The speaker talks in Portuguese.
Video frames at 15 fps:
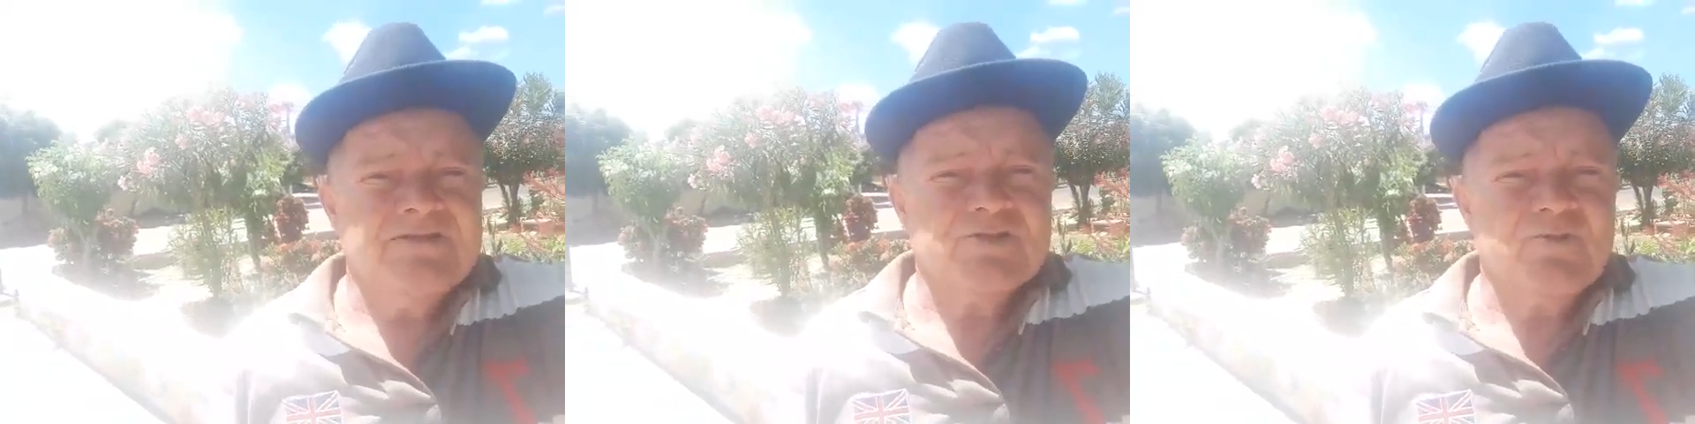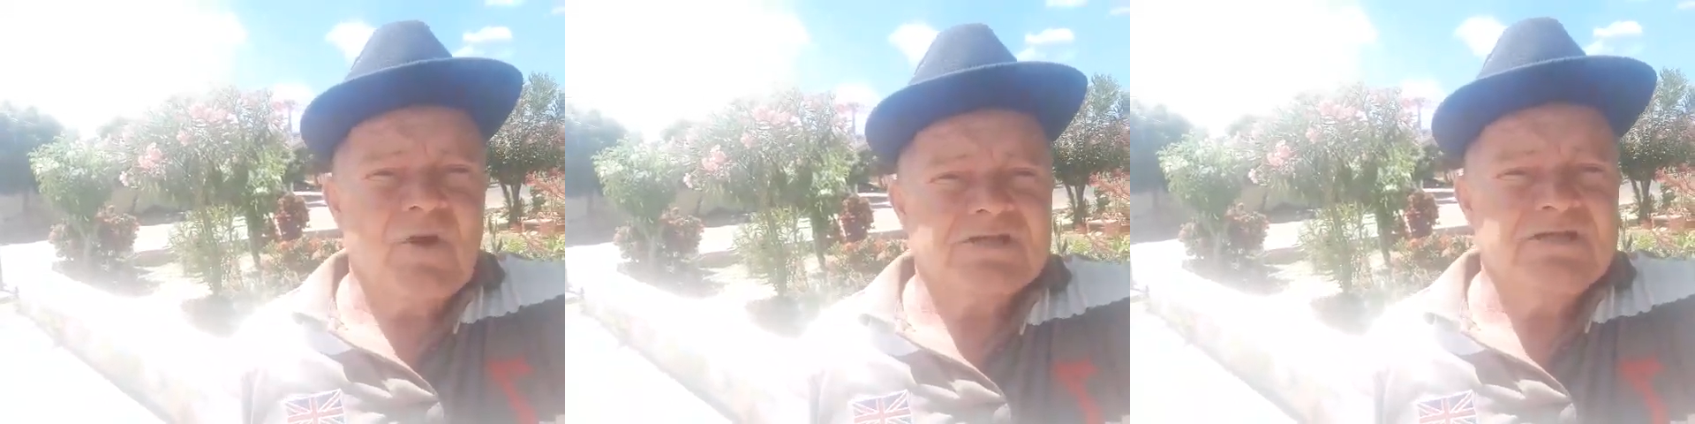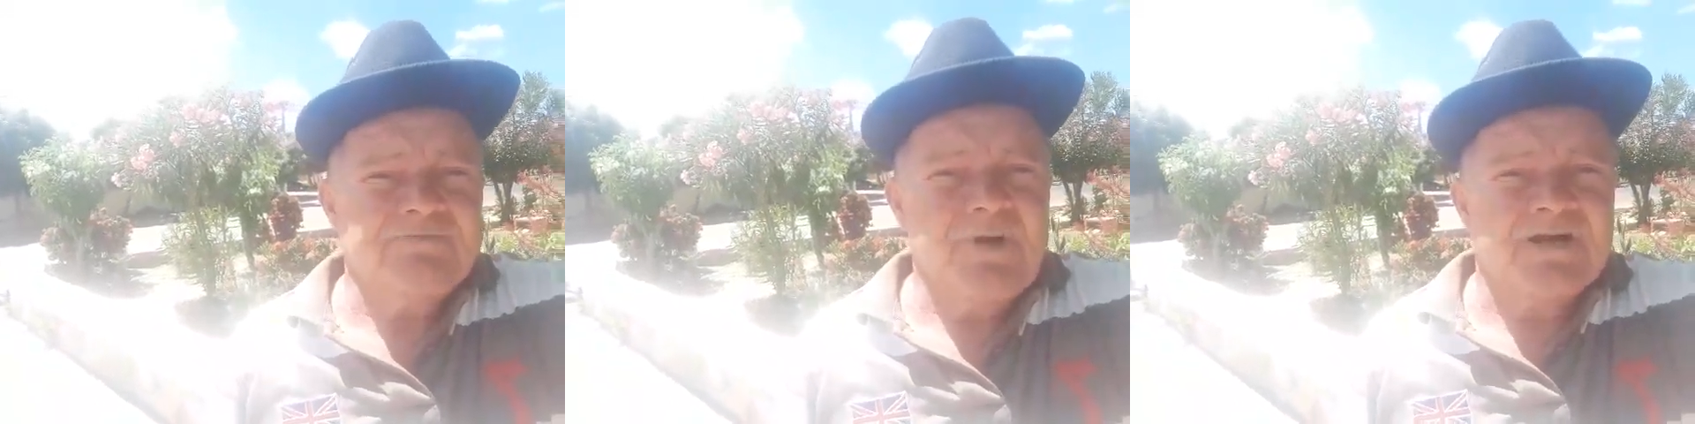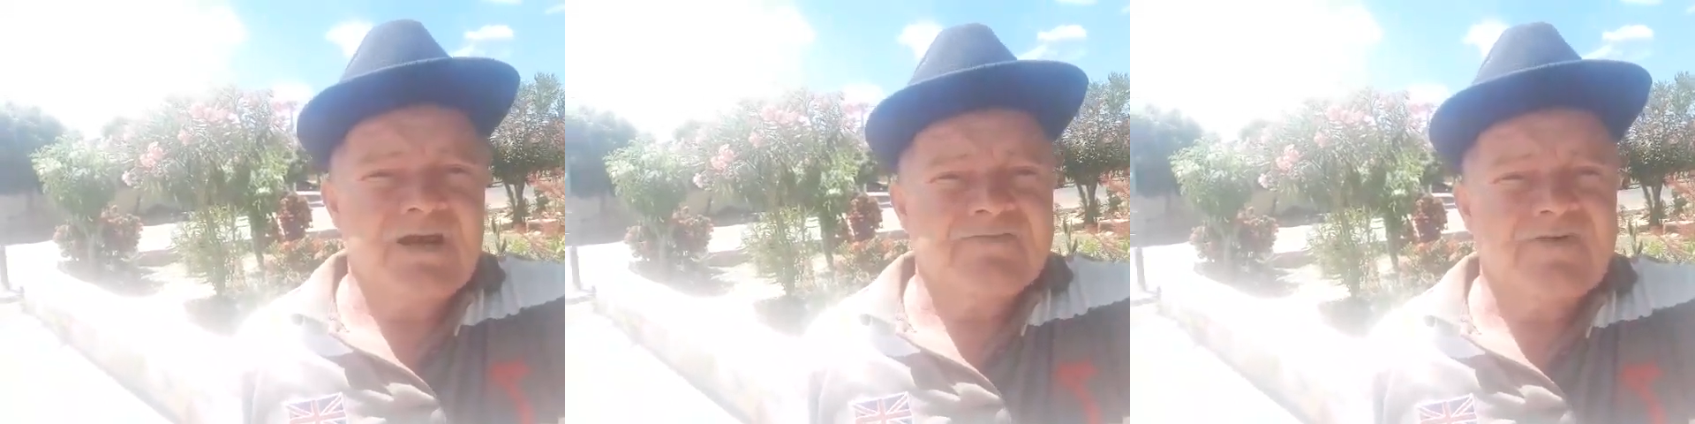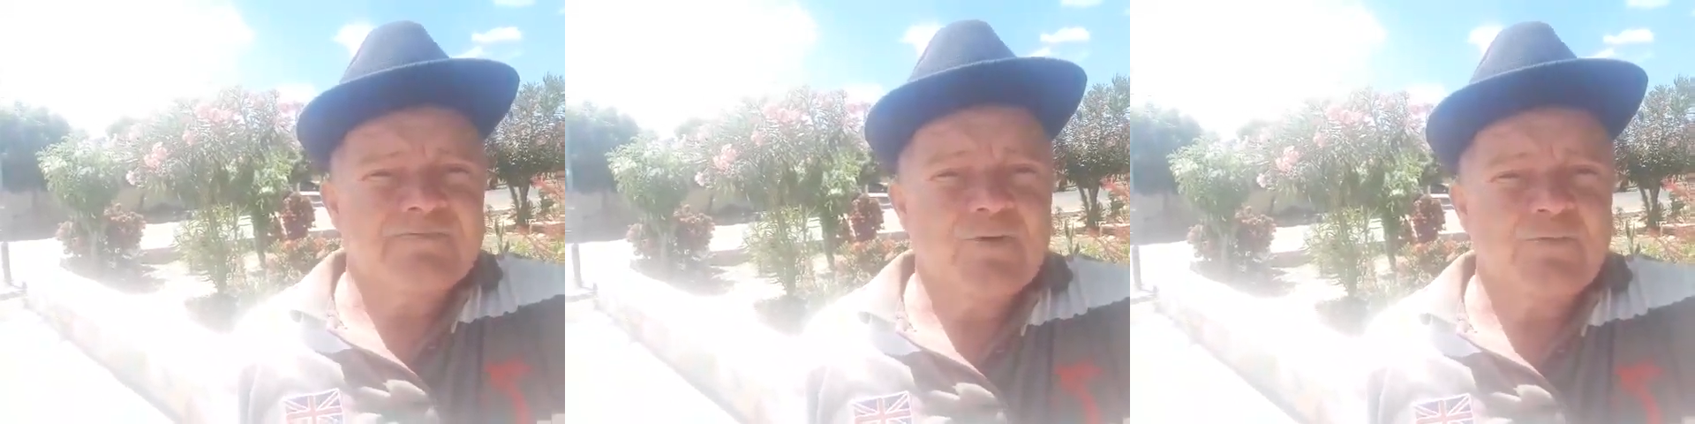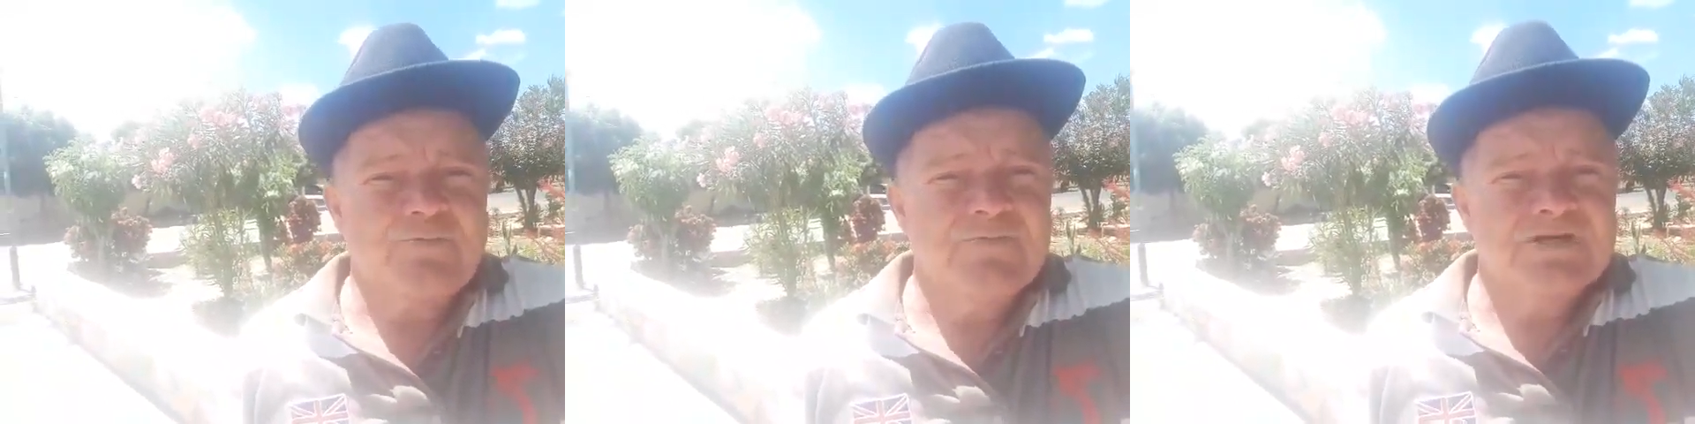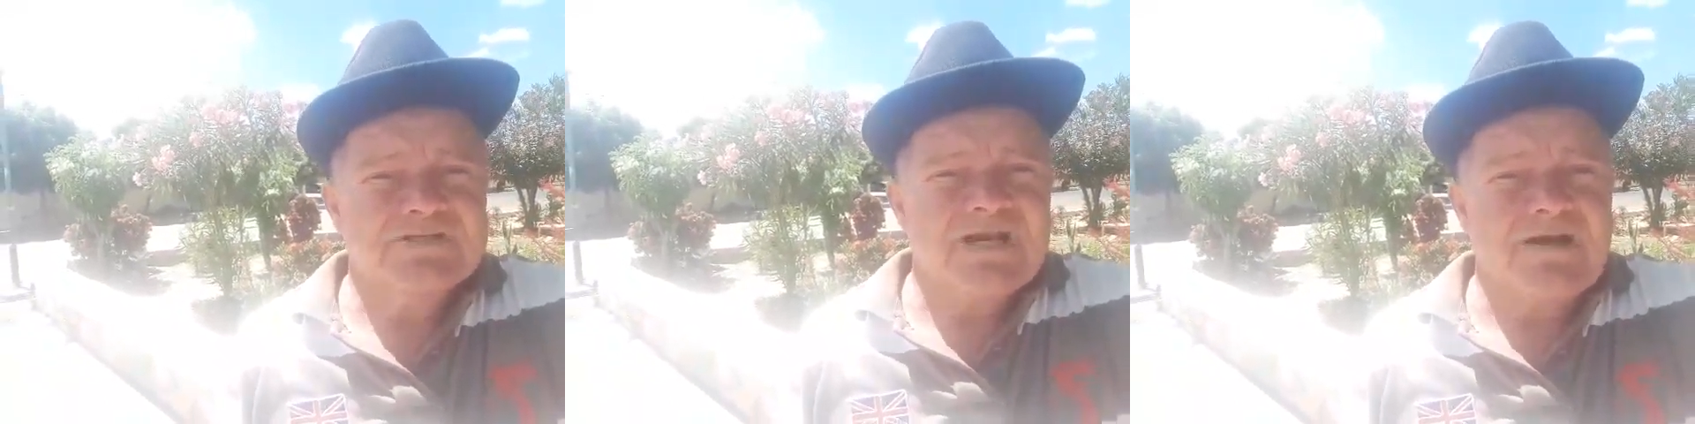estou aqui para gravar meu primeiro